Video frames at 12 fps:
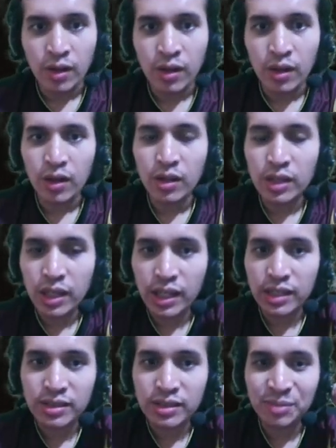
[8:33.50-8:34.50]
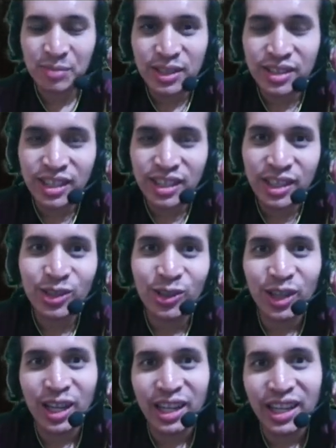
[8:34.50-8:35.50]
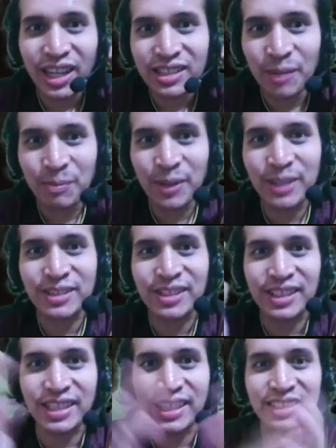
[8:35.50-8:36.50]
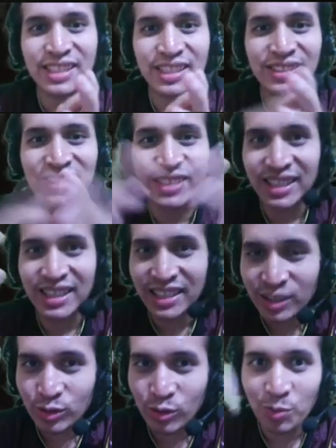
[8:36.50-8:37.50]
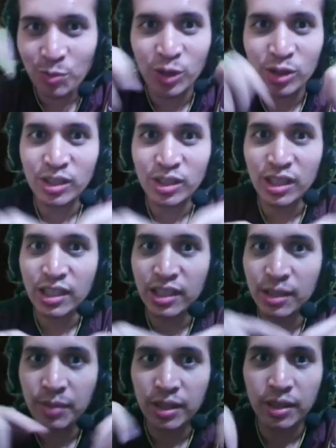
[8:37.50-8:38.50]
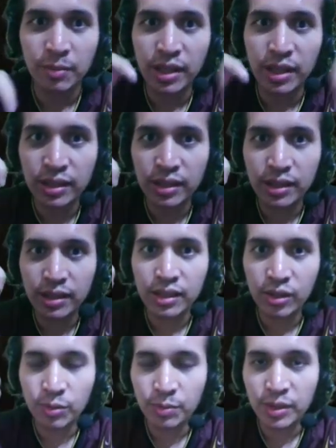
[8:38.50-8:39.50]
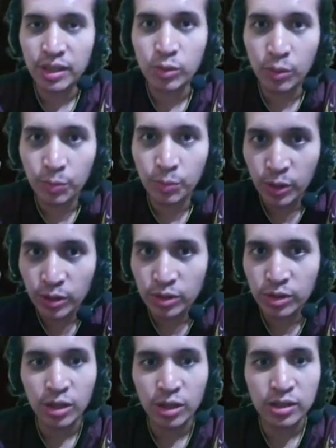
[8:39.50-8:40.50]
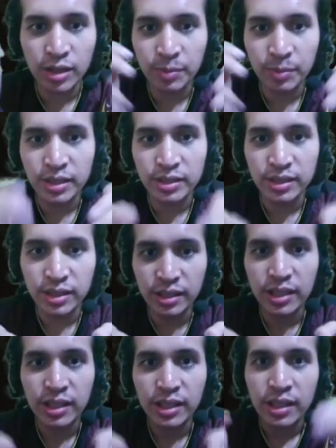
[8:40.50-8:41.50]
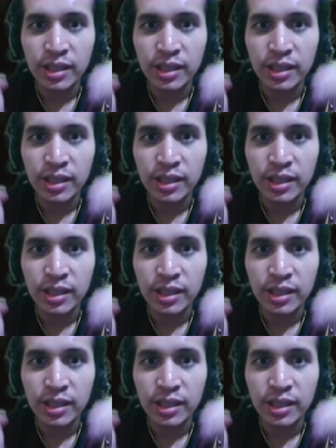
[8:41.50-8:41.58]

Oke okay guys, nyampe di sini dulu ya guys episode ke satu nanti itu gue potong karena ada filmnya karena kopi gue potong nyampe di sini